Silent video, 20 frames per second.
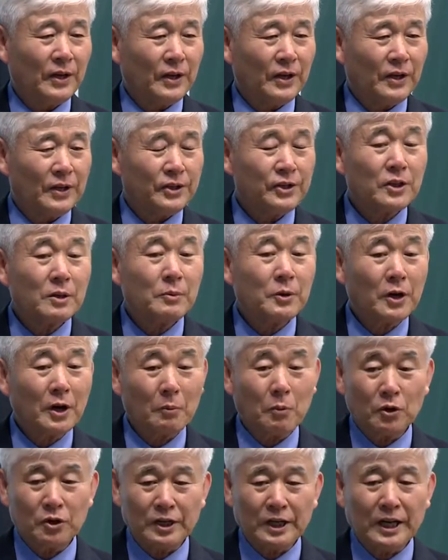실험을
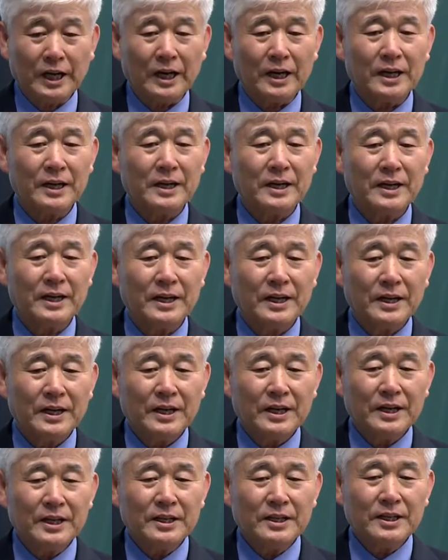해보니까
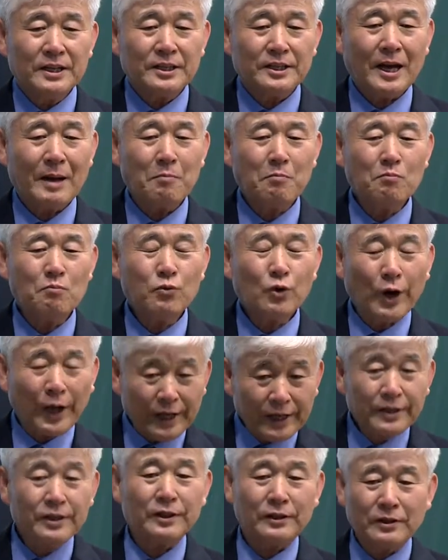3분의
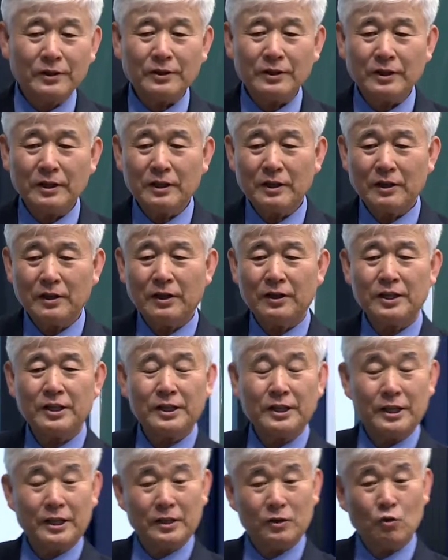1은
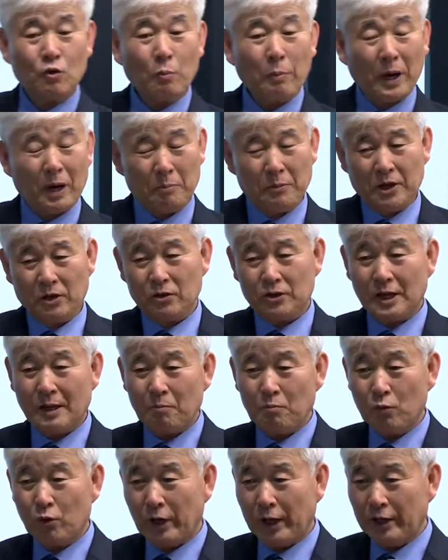어린이 600명
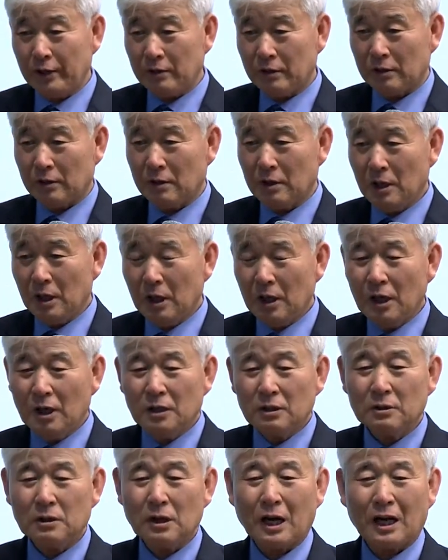3분의 1은
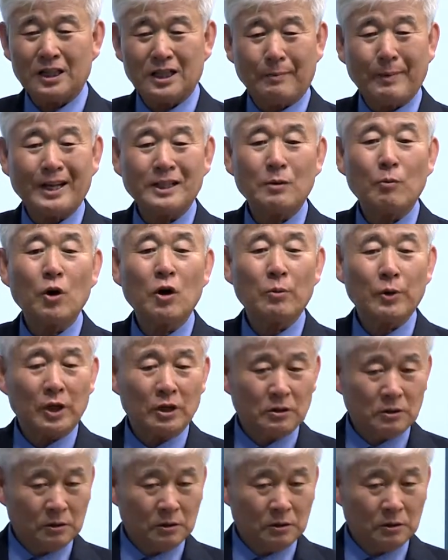들어가자마자 먹어버려